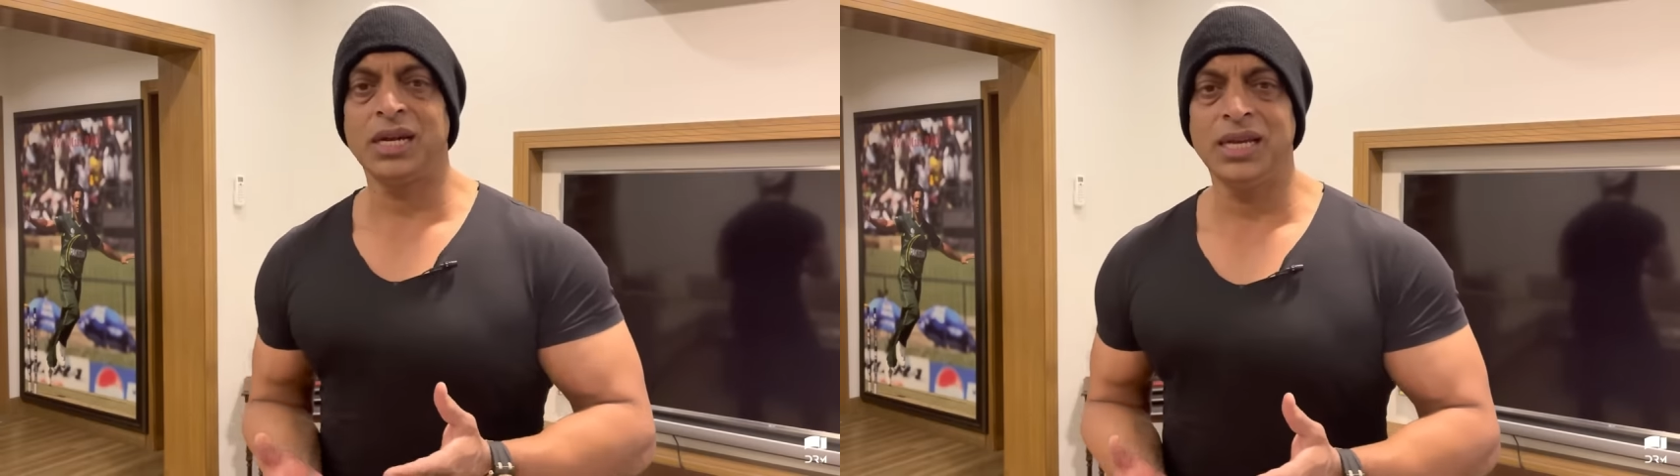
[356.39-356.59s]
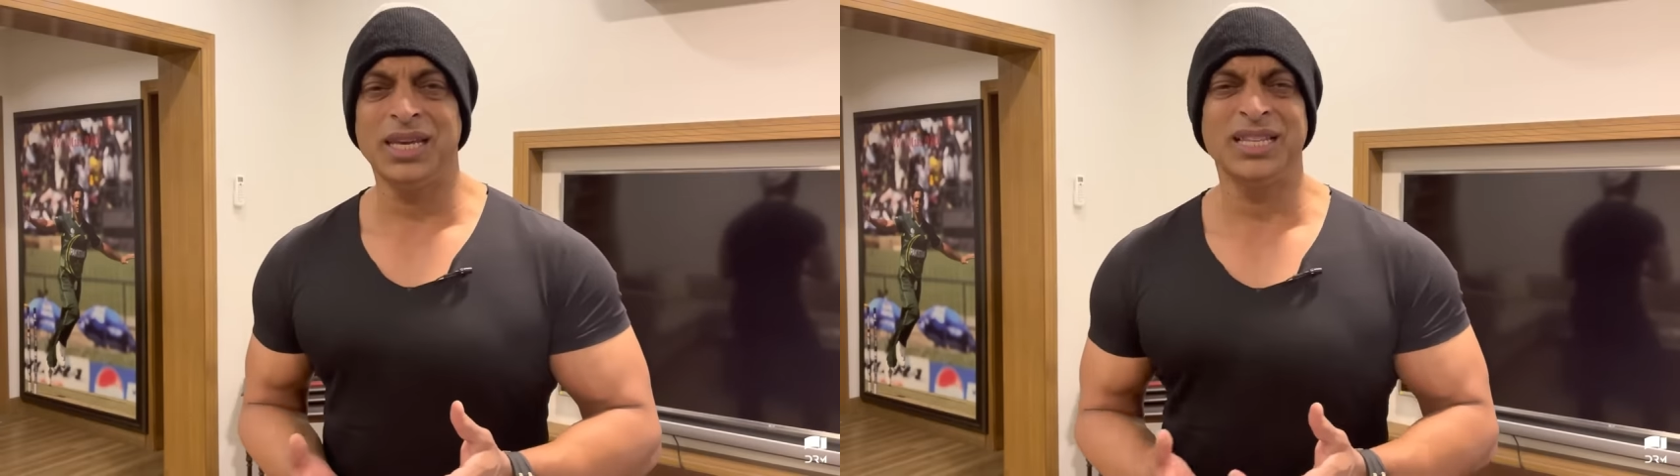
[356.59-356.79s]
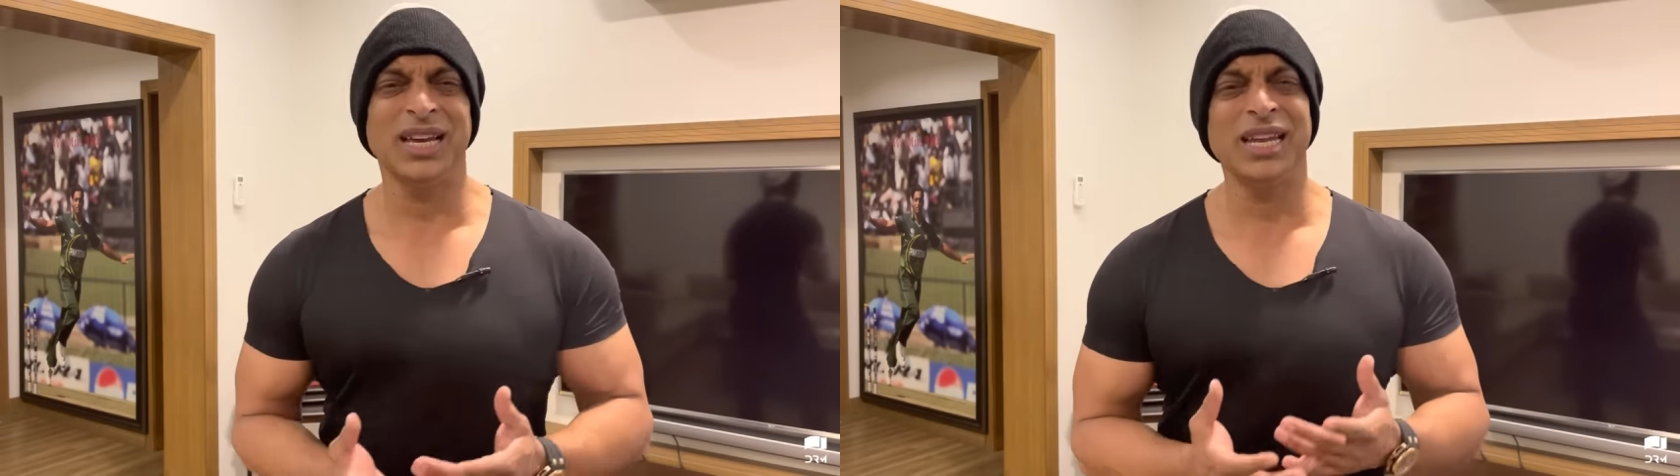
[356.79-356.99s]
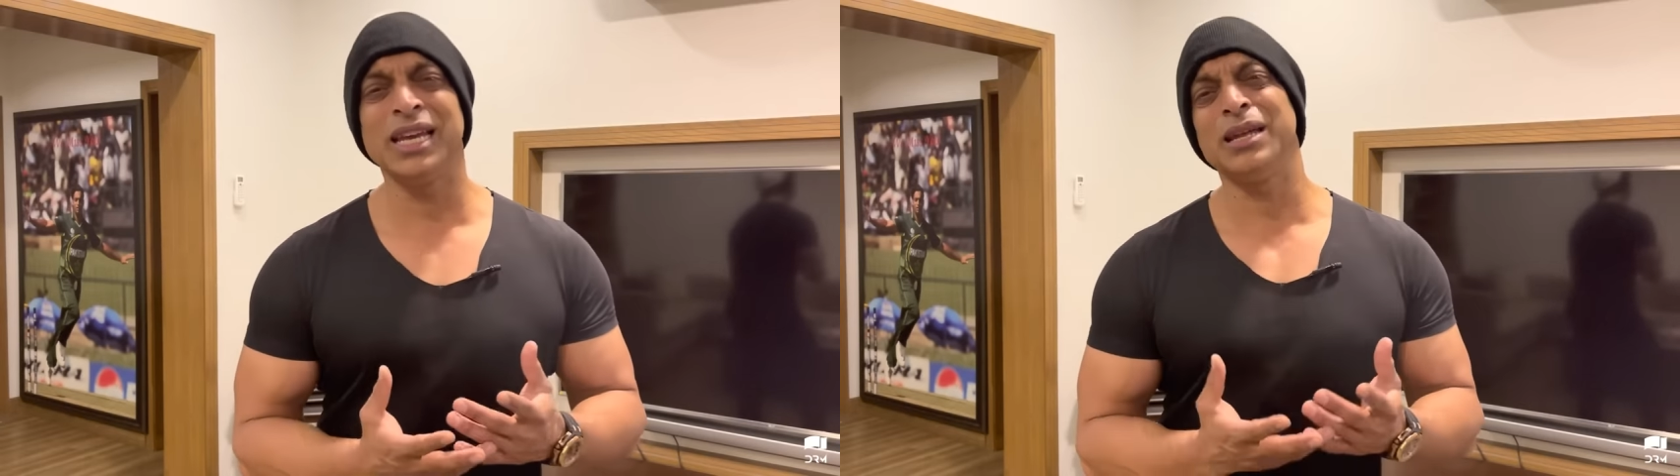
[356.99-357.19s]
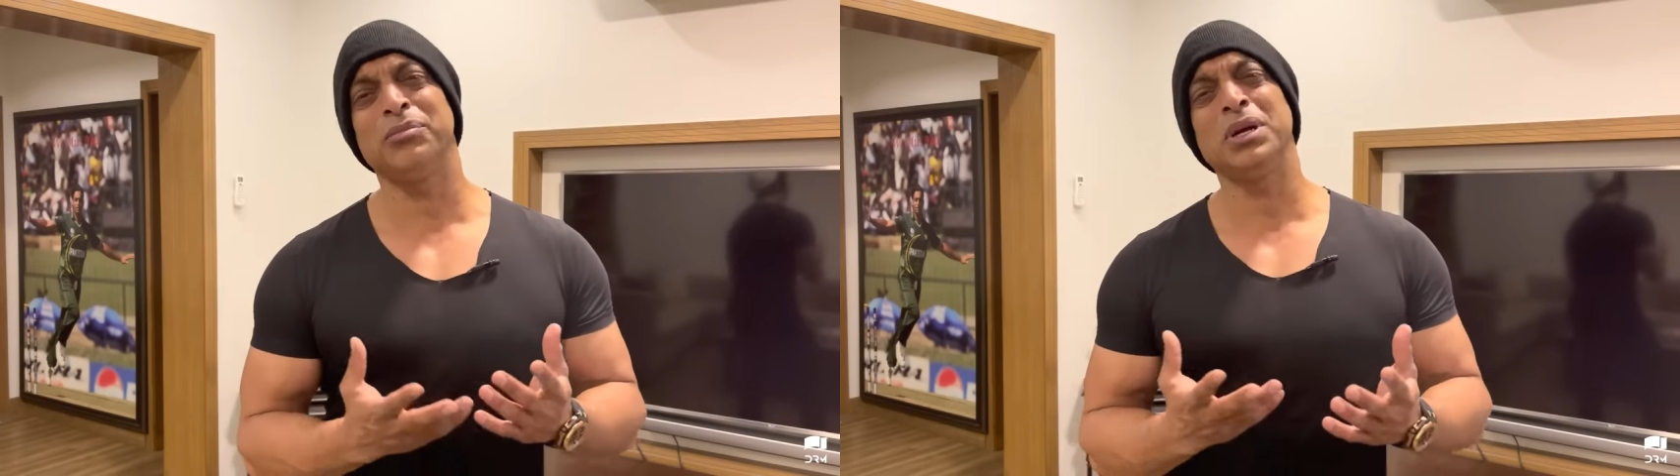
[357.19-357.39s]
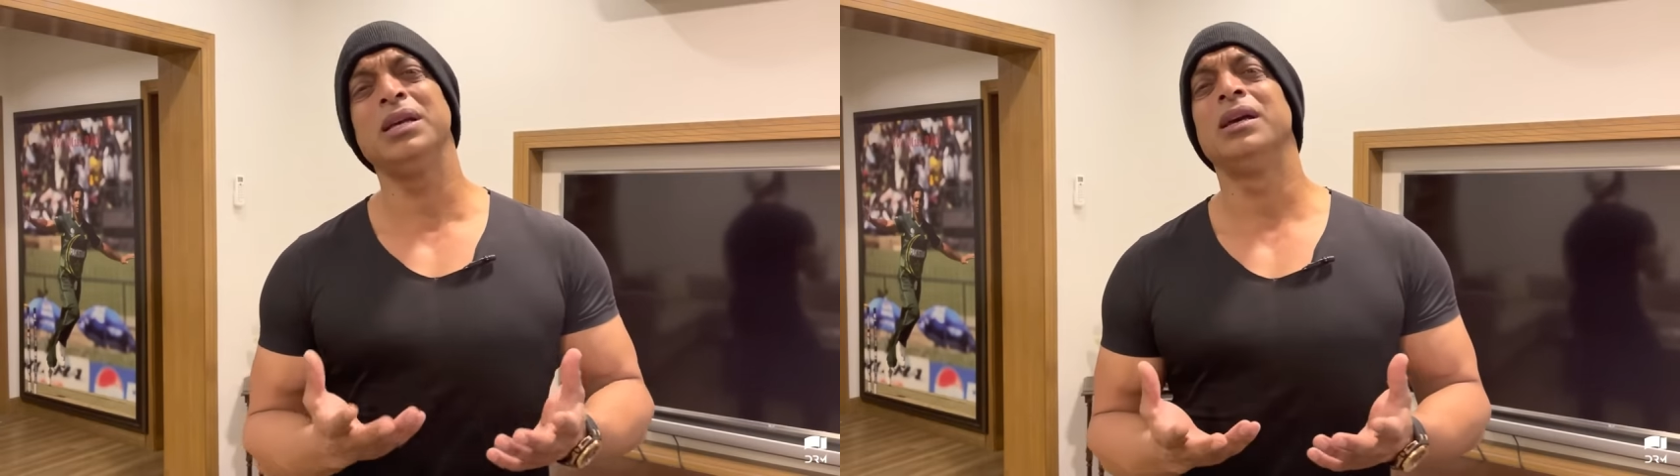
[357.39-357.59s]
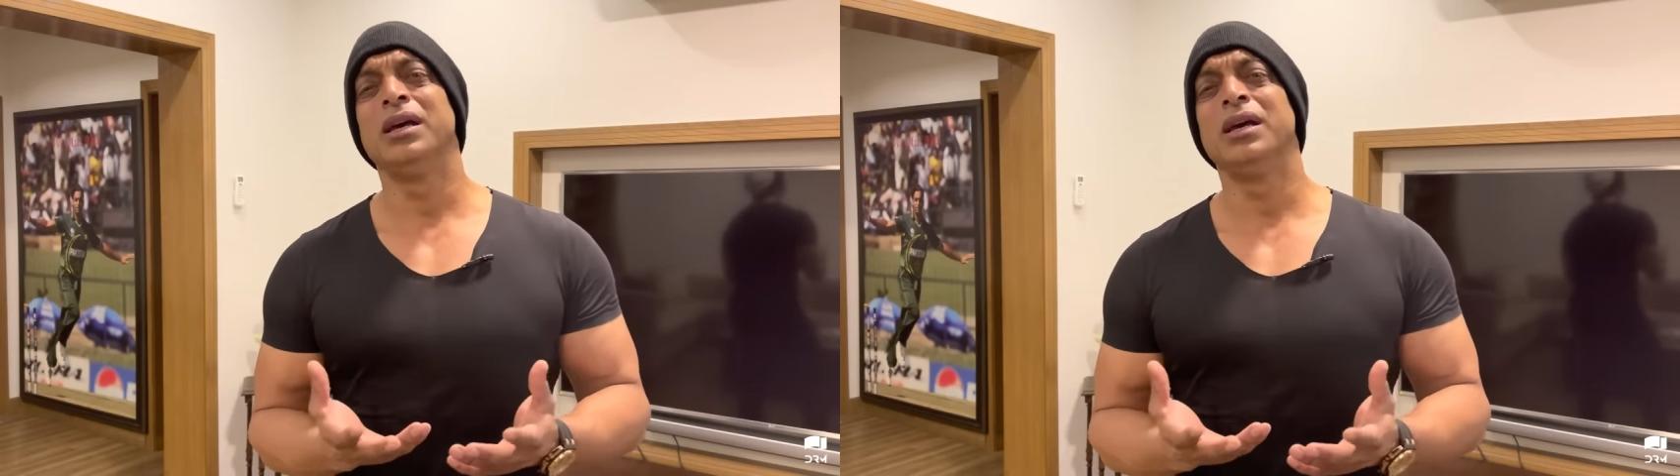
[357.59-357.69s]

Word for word: नहीं किया जाएगा लेकिन ये बड़ी